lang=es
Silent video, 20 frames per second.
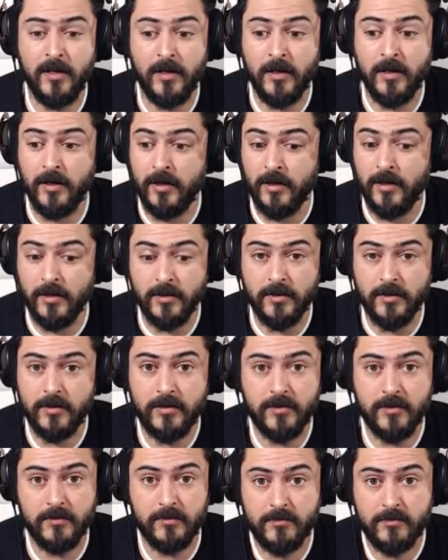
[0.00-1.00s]
Eh,
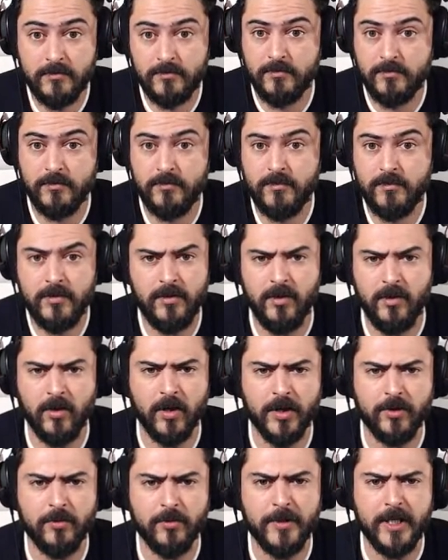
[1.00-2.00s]
lo
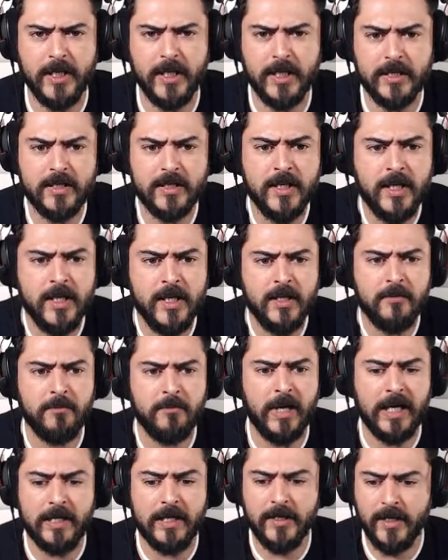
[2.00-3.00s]
que tú me digas.
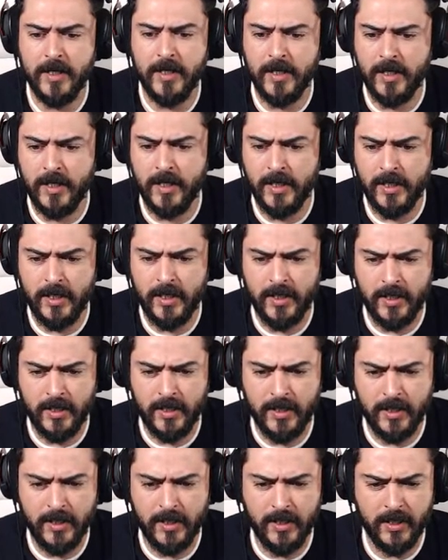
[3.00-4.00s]
Vale,
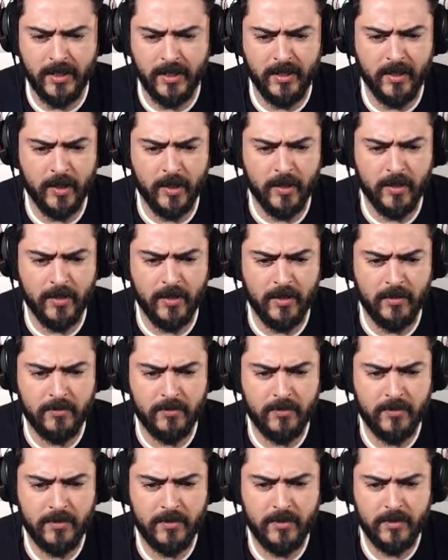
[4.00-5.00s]
eh,